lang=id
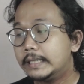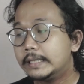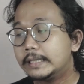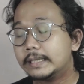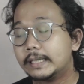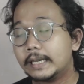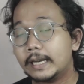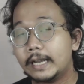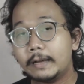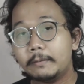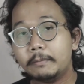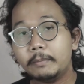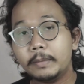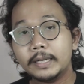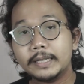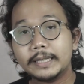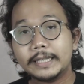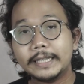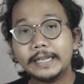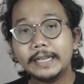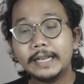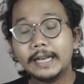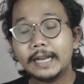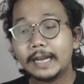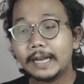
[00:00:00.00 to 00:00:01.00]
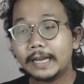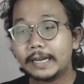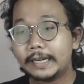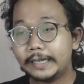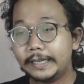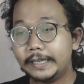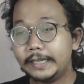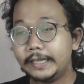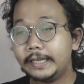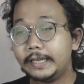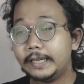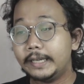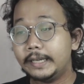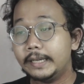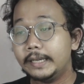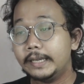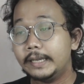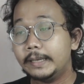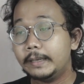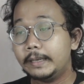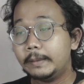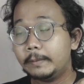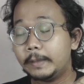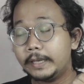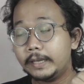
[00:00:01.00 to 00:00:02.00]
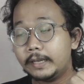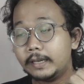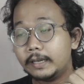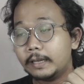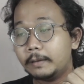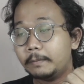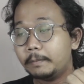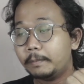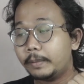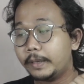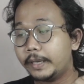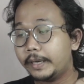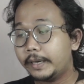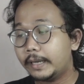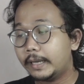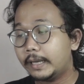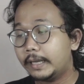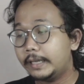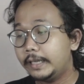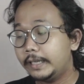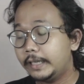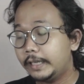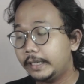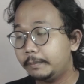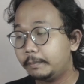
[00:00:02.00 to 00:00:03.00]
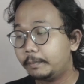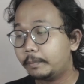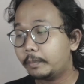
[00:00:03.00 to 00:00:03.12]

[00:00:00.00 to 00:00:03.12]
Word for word: selama tiga hari iklan plan A ini